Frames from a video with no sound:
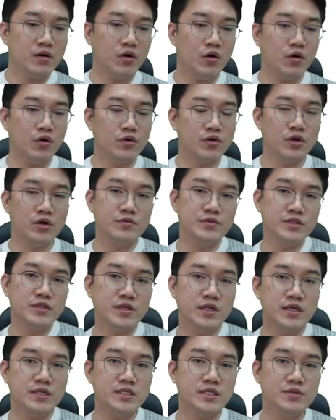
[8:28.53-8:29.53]
어,
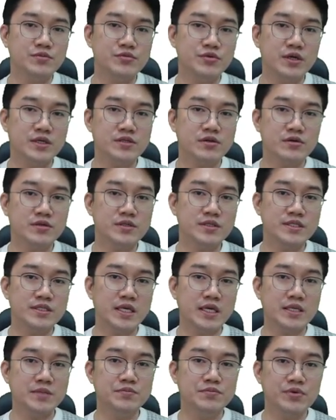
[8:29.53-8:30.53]
여러분들이 실무에서는
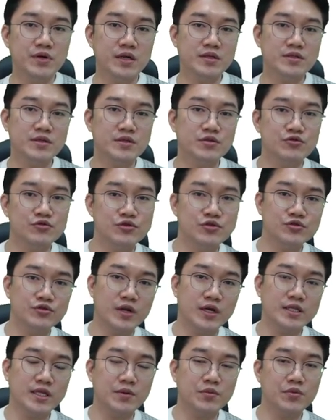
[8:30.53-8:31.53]
이제 인프라들을
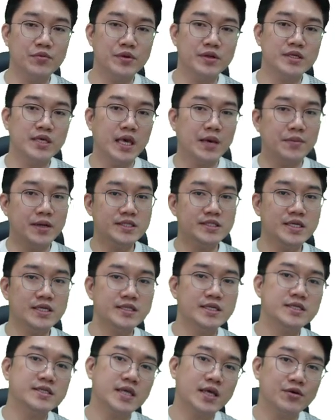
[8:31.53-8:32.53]
구축을 하다 보면
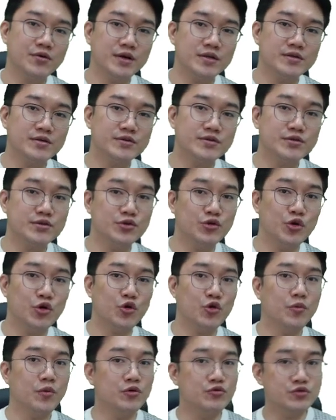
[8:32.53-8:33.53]
개발자들이 사용하는 것들도
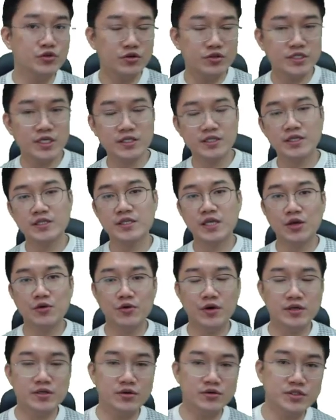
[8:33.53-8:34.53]
있고 뭐 운영자들이
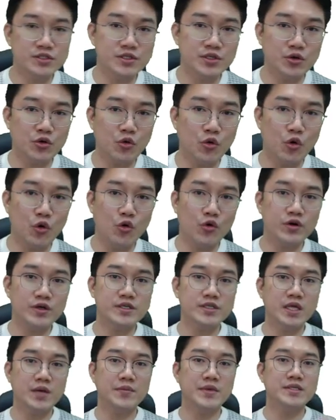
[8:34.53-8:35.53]
사용하는 것이 있고
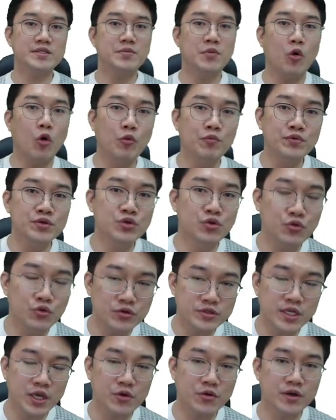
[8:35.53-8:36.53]
그 다음에 뭐
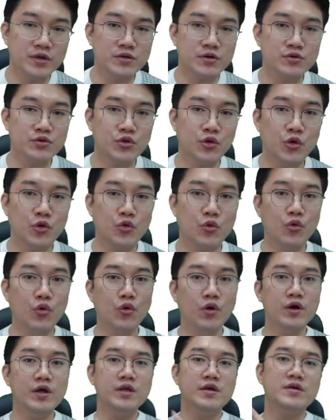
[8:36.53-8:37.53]
오픈독으로 사용하는 것도
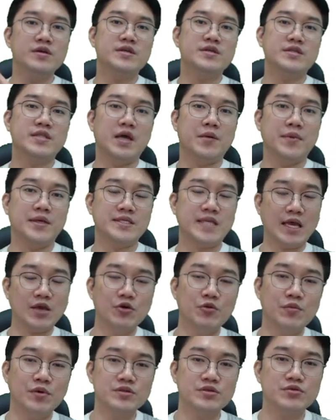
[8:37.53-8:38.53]
있고 그 다음에
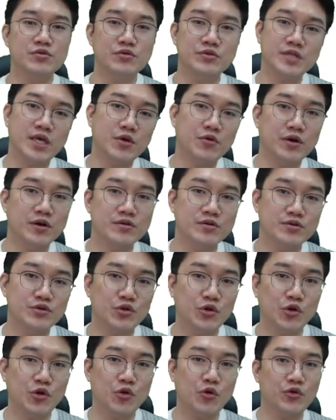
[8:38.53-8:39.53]
상용 버전으로 사용하는
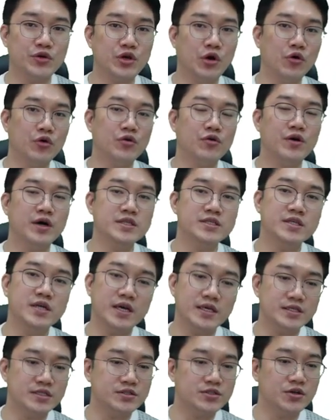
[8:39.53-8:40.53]
것도 있고 여러
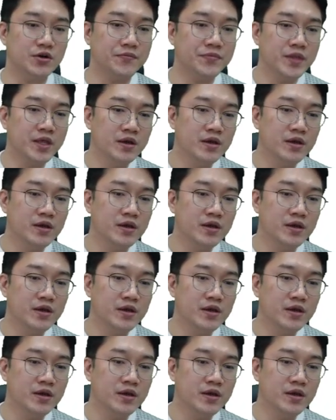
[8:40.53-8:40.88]
가지가 있죠